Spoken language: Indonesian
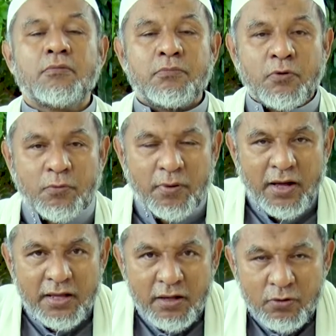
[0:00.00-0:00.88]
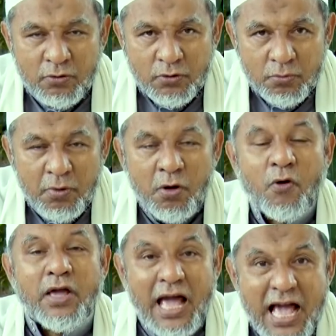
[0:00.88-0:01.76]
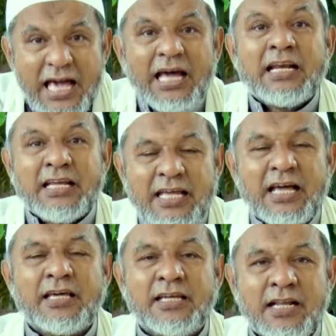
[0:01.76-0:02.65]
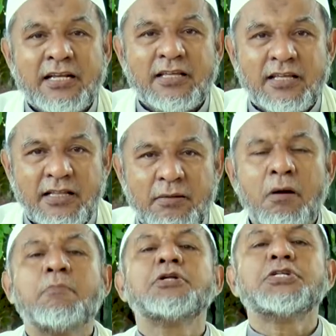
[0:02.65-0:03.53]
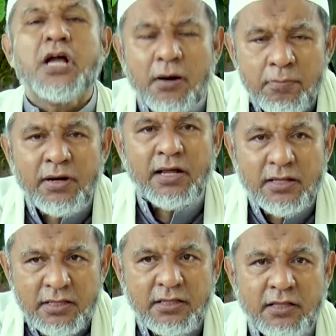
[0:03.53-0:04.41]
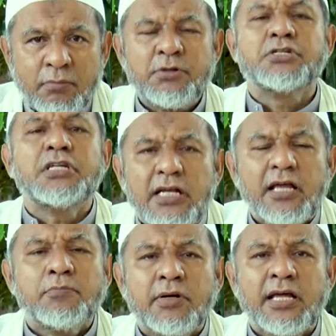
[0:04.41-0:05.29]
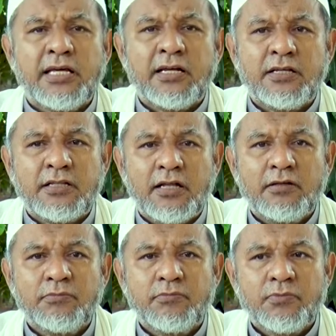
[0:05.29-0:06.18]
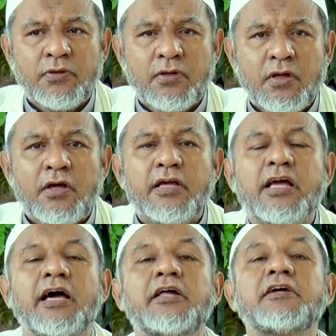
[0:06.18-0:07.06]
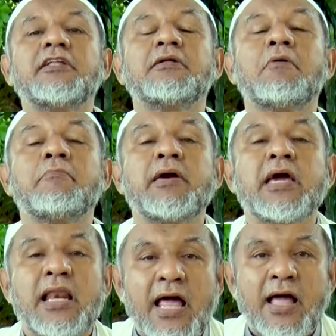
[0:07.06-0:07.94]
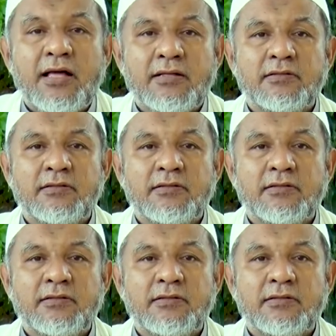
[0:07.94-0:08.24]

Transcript: berupaya untuk menggoyahkan keyakinan kita, memecah belah kita, mencerai beraikan kita, hingga akhirnya kita membela